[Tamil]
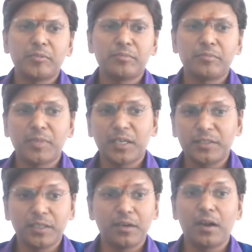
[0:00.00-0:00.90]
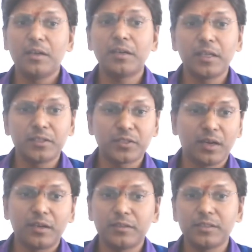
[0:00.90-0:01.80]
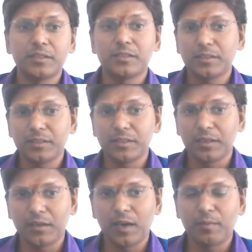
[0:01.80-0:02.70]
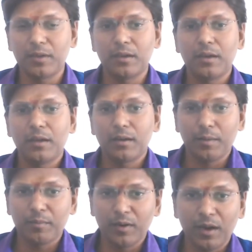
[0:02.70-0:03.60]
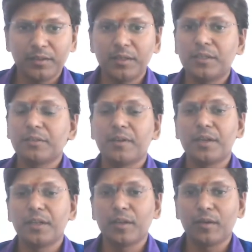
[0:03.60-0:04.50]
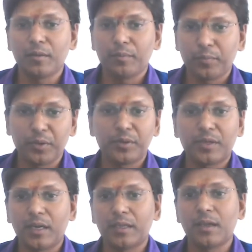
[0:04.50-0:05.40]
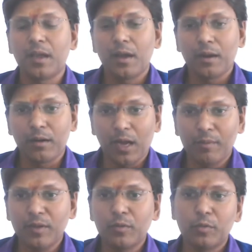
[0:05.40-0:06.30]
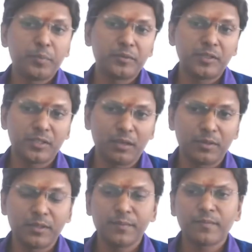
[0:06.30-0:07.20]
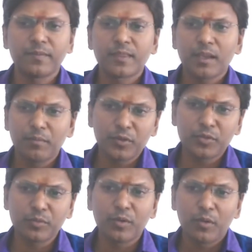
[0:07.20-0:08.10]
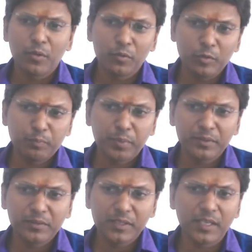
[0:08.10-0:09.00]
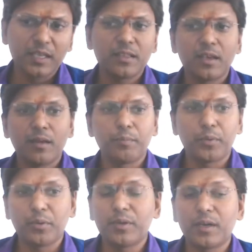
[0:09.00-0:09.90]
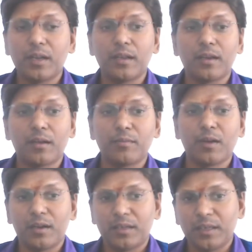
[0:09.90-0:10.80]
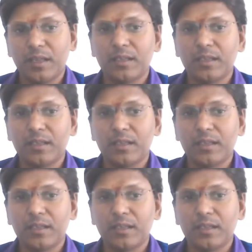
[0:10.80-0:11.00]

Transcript: மற்ற நாடுகளை சார்ந்து இருக்காமல் நம் நாட்டிற்கு வேண்டிய பொருட்களை நாமே உற்பத்தி செய்வது மற்றும் உற்பத்தி செய்த பொருட்களை நம் நாட்டிலேயே